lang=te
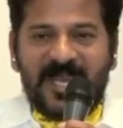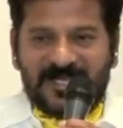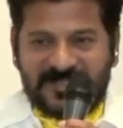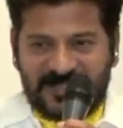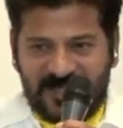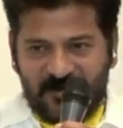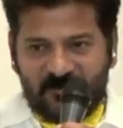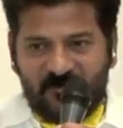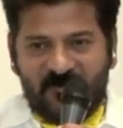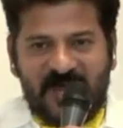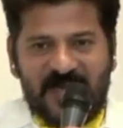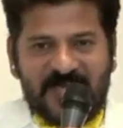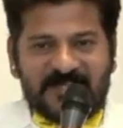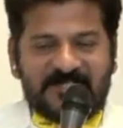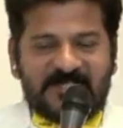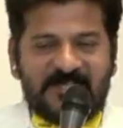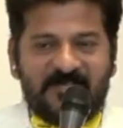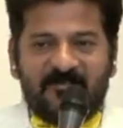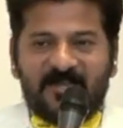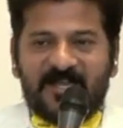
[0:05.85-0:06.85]
అసలు
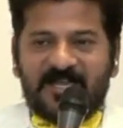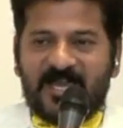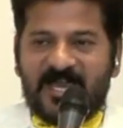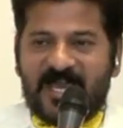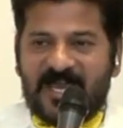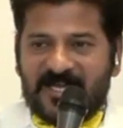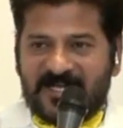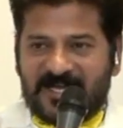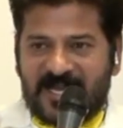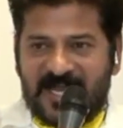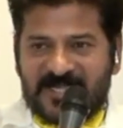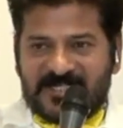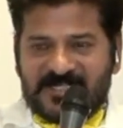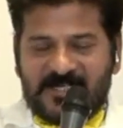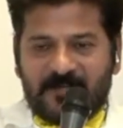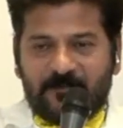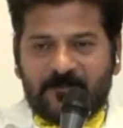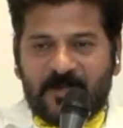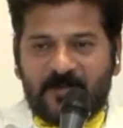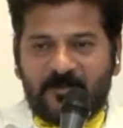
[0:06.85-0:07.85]
వాస్తవంగా
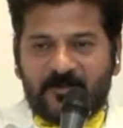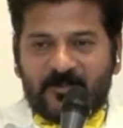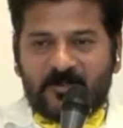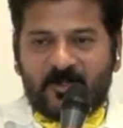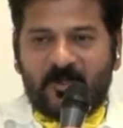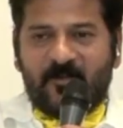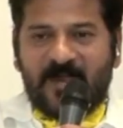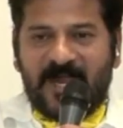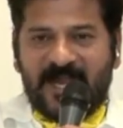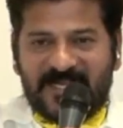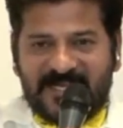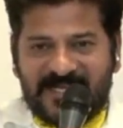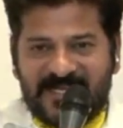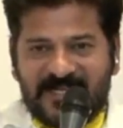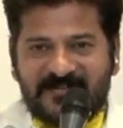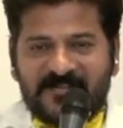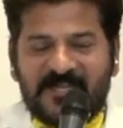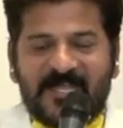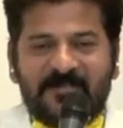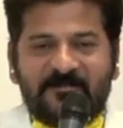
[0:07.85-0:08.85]
రాష్ట్ర ప్రభుత్వం
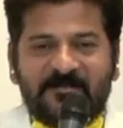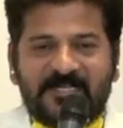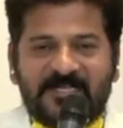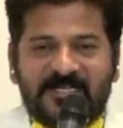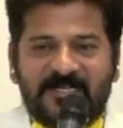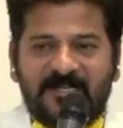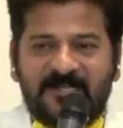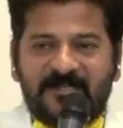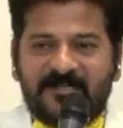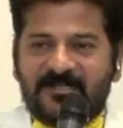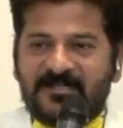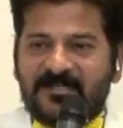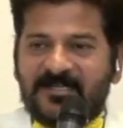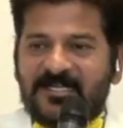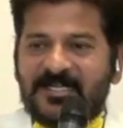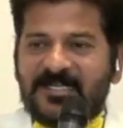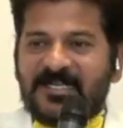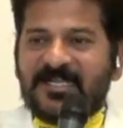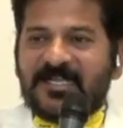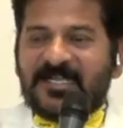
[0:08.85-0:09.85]
అడిగిందేమిటి
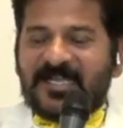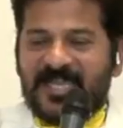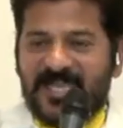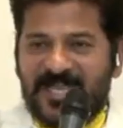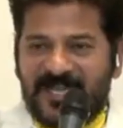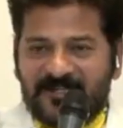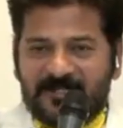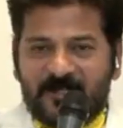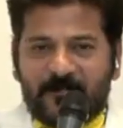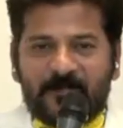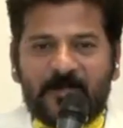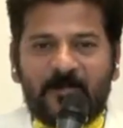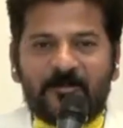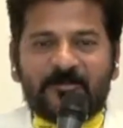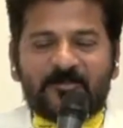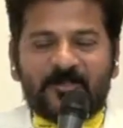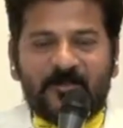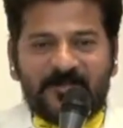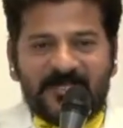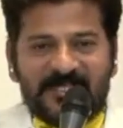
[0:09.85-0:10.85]
కేంద్ర
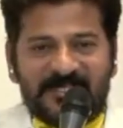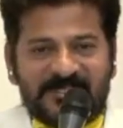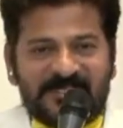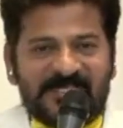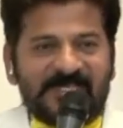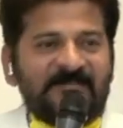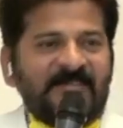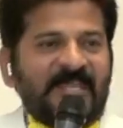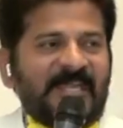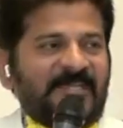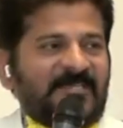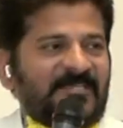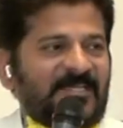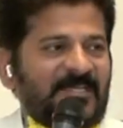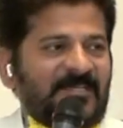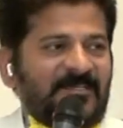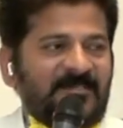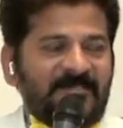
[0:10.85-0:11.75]
ప్రభుత్వం ఇచ్చిందేంటి